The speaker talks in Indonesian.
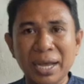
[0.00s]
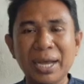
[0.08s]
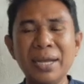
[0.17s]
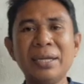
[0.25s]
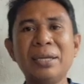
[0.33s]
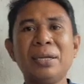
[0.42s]

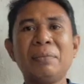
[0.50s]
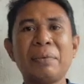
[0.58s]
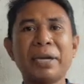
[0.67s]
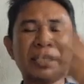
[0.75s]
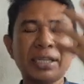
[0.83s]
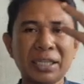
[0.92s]
ya.
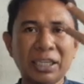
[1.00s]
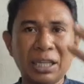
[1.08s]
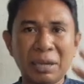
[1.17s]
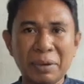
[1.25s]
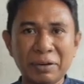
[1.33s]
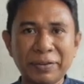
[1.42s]
Pada saat
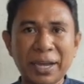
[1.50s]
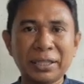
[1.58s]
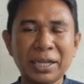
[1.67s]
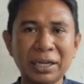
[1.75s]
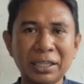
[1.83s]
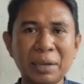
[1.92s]
kita
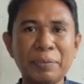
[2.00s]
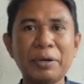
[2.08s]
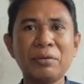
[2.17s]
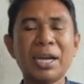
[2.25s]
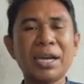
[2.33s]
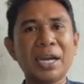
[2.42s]
manfaatkan, kita
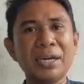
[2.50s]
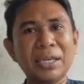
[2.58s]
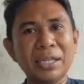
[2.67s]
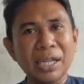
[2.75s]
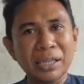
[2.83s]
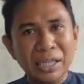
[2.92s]
pergunakan,
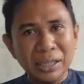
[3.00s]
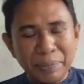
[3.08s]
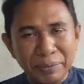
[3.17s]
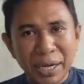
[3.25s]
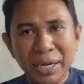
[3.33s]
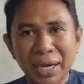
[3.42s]
kita
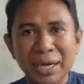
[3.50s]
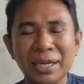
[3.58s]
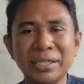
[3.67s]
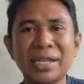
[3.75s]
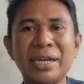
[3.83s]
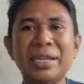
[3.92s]
tetap jaga
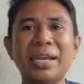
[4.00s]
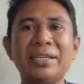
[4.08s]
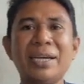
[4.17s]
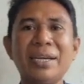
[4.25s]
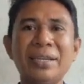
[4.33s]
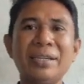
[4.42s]

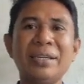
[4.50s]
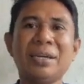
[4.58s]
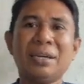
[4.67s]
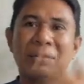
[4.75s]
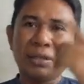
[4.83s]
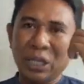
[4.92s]
kelestariannya,
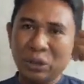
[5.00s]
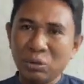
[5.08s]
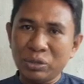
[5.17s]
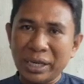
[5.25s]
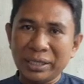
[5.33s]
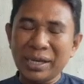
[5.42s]

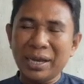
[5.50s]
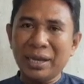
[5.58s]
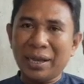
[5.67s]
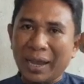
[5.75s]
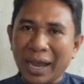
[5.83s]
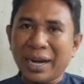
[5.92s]
tentu
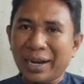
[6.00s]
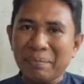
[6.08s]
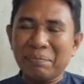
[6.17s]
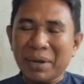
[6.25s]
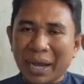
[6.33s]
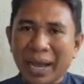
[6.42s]
saja
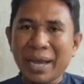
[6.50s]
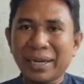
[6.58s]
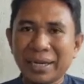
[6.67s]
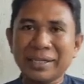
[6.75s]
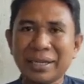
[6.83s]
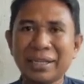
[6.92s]
alam
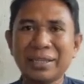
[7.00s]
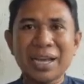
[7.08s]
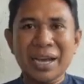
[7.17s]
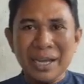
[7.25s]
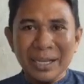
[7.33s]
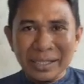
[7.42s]
akan
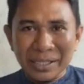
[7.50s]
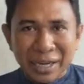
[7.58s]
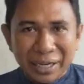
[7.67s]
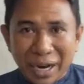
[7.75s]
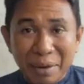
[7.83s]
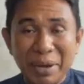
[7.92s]

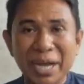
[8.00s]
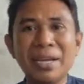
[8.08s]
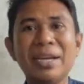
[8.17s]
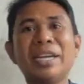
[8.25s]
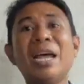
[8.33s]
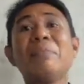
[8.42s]
senantiasa ramah
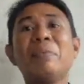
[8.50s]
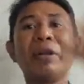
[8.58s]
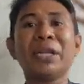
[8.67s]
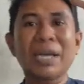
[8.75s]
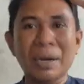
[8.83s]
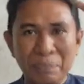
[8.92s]
dan
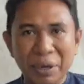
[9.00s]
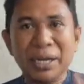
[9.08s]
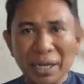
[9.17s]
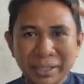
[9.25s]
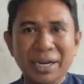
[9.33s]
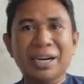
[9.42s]
memberikan
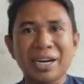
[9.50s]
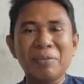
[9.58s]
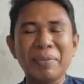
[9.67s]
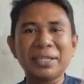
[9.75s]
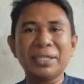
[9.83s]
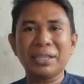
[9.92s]
berkat dan
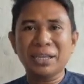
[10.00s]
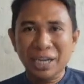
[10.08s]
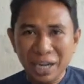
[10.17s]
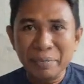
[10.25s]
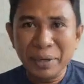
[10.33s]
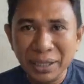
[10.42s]
rahmatnya
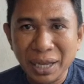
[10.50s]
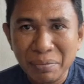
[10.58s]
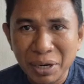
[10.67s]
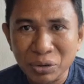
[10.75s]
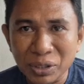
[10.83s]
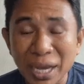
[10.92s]
terhadap
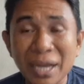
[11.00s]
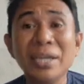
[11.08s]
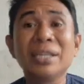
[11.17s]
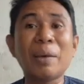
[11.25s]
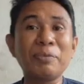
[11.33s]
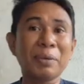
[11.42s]
kita manusia.
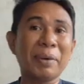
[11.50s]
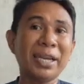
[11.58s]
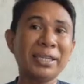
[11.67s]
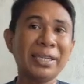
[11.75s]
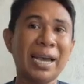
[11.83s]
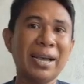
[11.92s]
Tapi
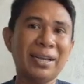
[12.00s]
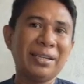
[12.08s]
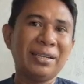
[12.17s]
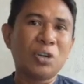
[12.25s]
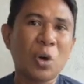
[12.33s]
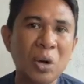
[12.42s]
sebaliknya,
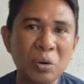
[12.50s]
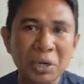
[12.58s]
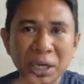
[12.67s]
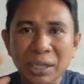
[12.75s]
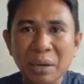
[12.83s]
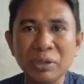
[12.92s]
kalau
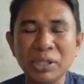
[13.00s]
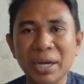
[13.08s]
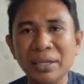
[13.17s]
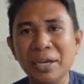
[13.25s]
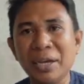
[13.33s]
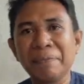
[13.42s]
kita
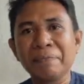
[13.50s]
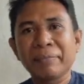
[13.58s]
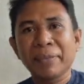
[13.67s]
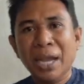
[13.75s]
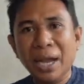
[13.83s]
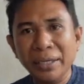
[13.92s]
misalnya
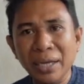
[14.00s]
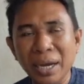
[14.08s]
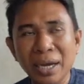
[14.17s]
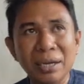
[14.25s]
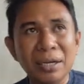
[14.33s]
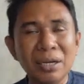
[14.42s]

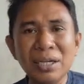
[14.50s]
hanya